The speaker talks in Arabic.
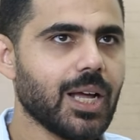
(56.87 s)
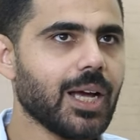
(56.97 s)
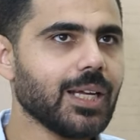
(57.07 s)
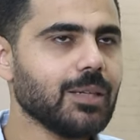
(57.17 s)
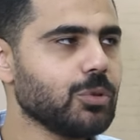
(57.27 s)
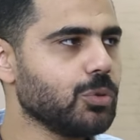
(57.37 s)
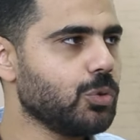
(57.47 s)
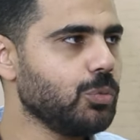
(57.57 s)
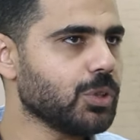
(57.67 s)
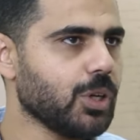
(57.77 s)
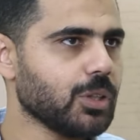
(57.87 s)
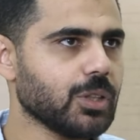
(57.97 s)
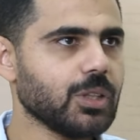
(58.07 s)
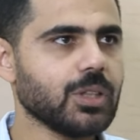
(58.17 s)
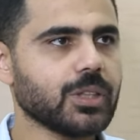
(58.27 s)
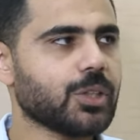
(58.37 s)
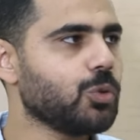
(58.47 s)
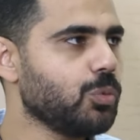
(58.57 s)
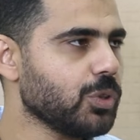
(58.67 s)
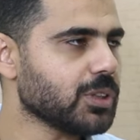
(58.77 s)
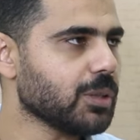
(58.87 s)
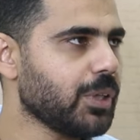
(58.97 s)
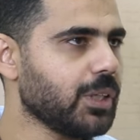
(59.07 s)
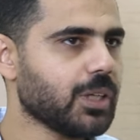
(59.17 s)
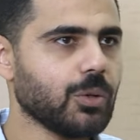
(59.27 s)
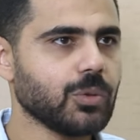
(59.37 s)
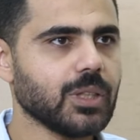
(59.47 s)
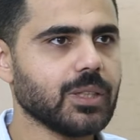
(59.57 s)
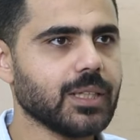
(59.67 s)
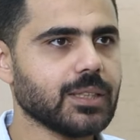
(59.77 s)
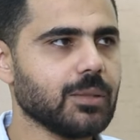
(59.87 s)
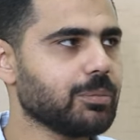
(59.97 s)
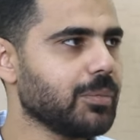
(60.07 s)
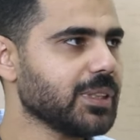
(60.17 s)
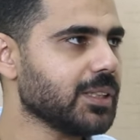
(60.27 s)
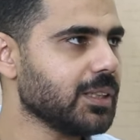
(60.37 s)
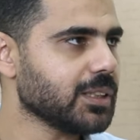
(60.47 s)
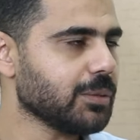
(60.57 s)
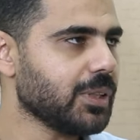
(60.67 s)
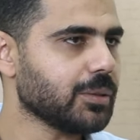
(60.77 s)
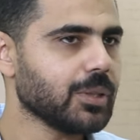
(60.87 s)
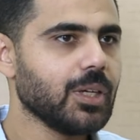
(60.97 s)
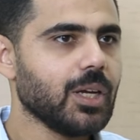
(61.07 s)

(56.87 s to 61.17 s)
اغلب النجوم النهارده كجمهور الزمالك الزمالك او الناس اللي بتمثل نادي الزمالك